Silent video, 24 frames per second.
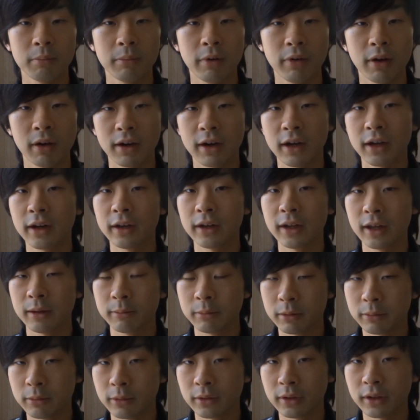まあ、わからない
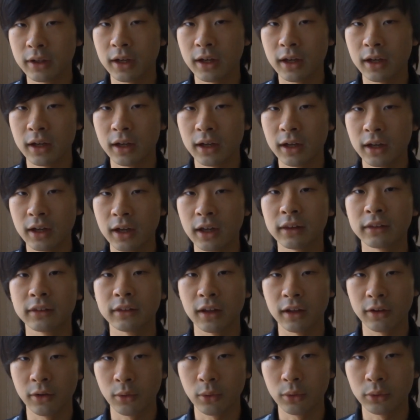部分があっ
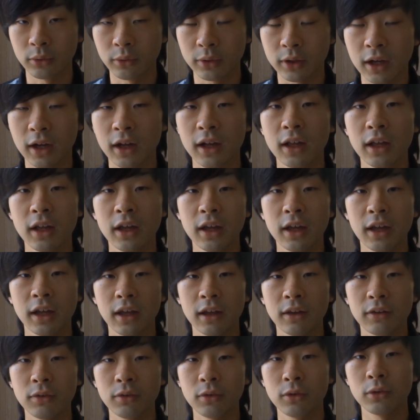たよとか、
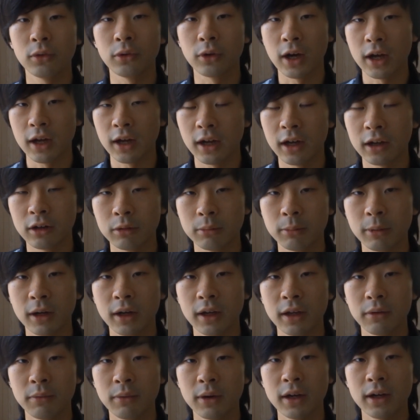えー、そういうのがある場
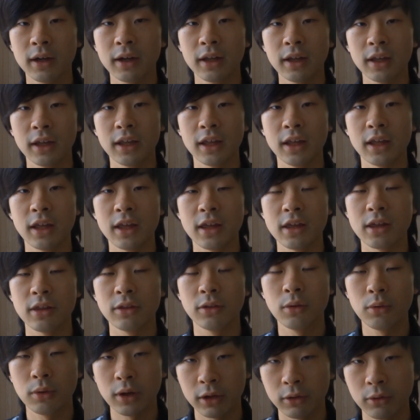合は、
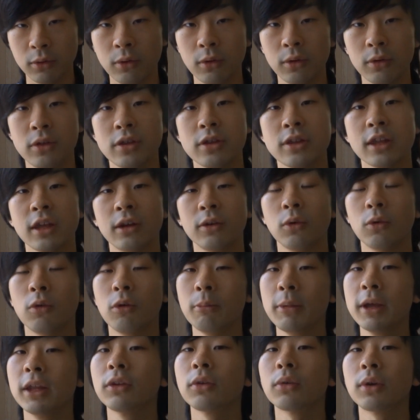えー、動画の下の
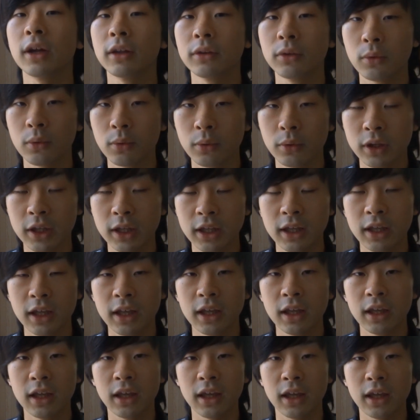コメント欄の方に、
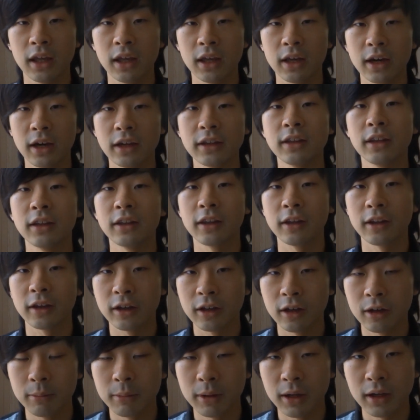え書いていただ
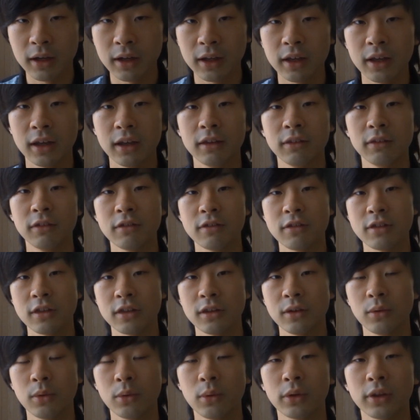ければ、え随
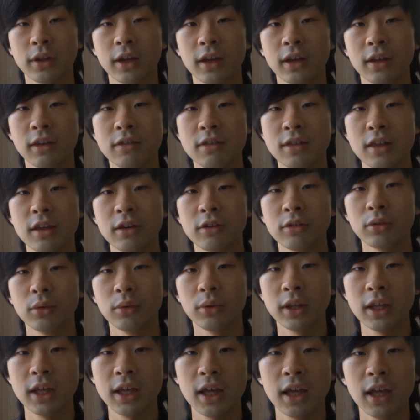時お答えしていく
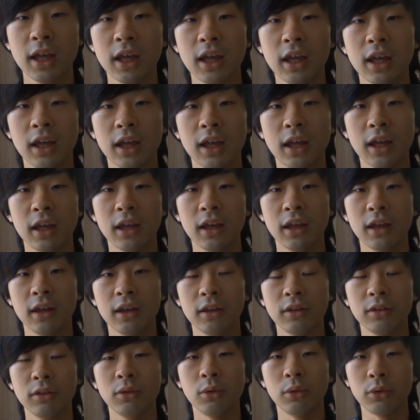ので、
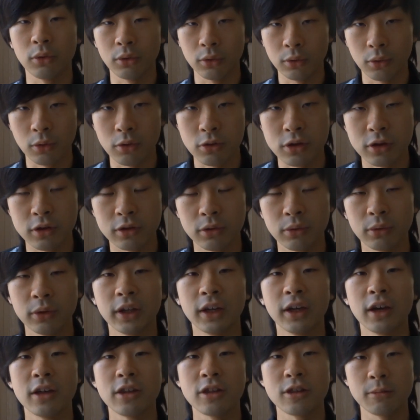えどうぞよろしくお
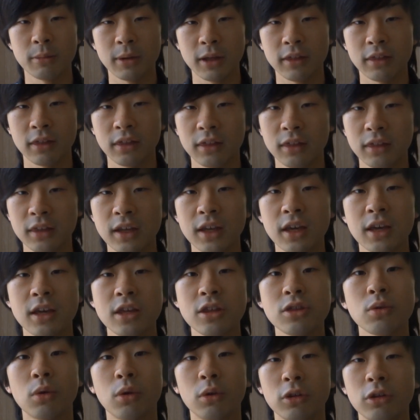願いします。え
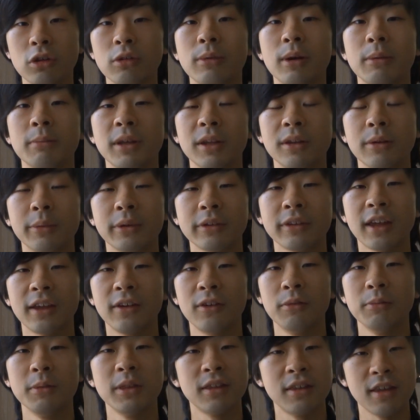以上、ヒューマンビートボクサー
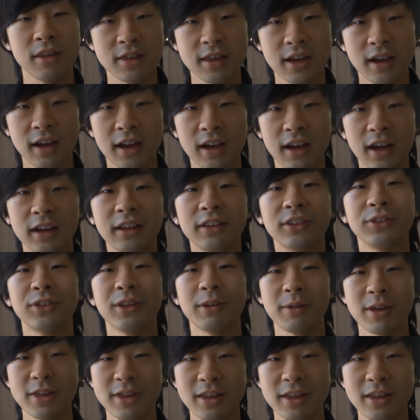の水でした。ありがとうございま